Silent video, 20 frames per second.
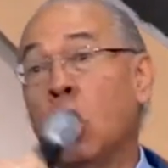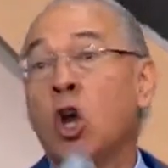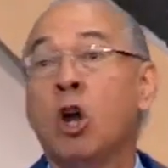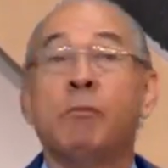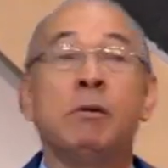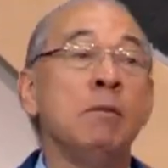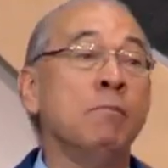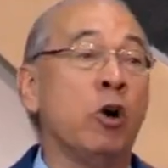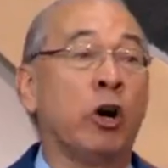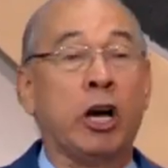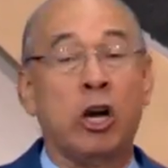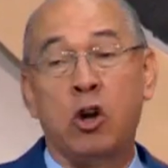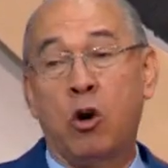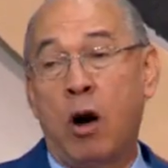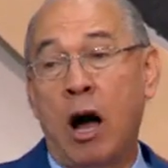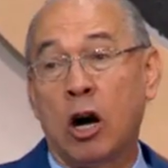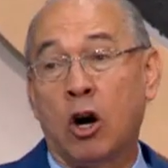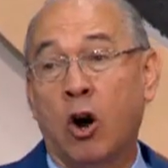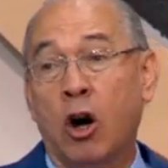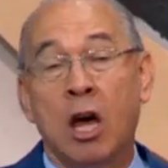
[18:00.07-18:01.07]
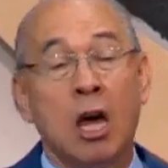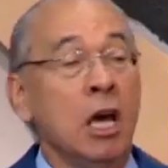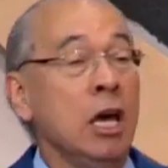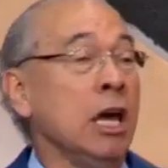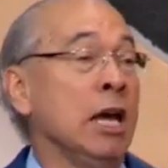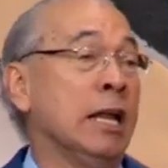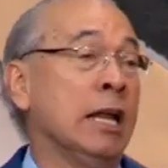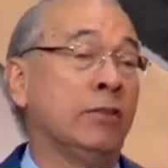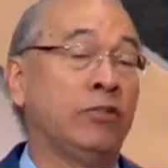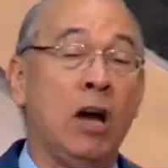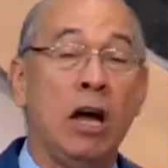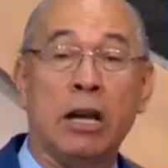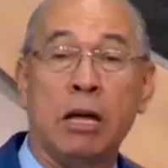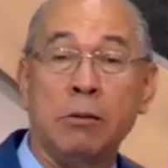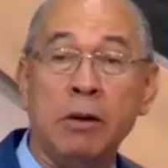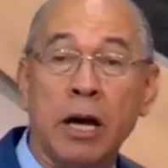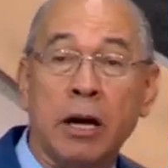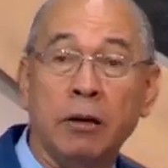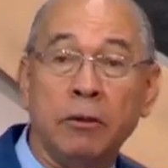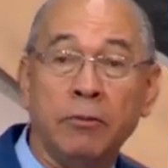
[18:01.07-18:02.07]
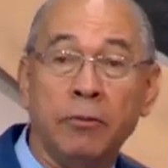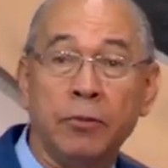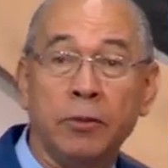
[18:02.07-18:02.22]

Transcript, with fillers: lo mismo que yo hago y le sale bien.